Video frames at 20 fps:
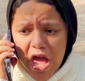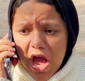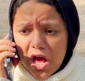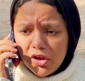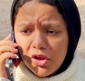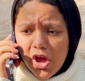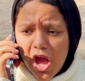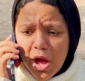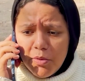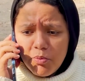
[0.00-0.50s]

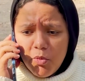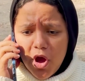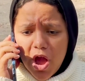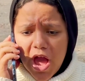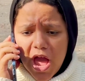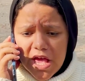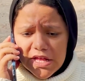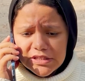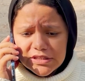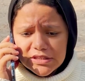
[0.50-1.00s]
الو يا عم
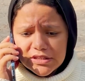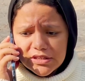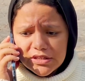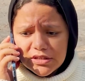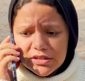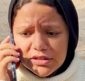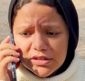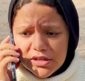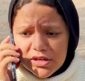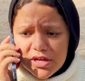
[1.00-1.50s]
هاني
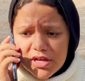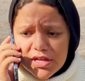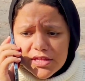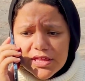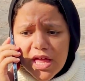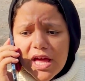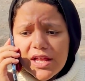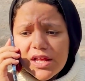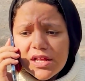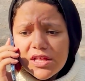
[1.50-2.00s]

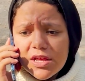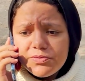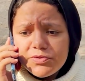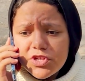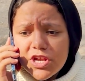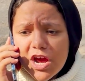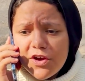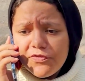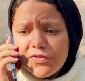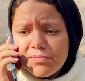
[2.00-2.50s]
تعالى لنا
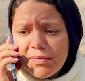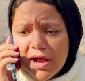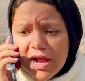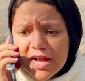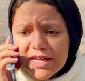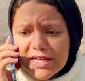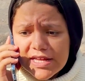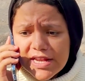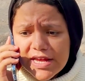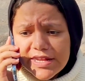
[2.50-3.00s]
بسرعه في
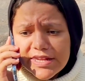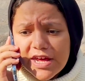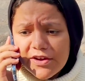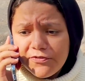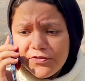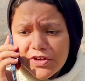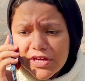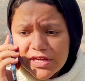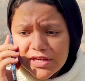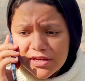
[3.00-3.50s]
المكان اللي احنا
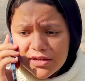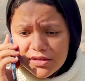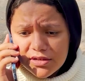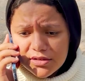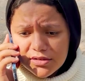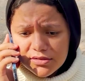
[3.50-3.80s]
فيه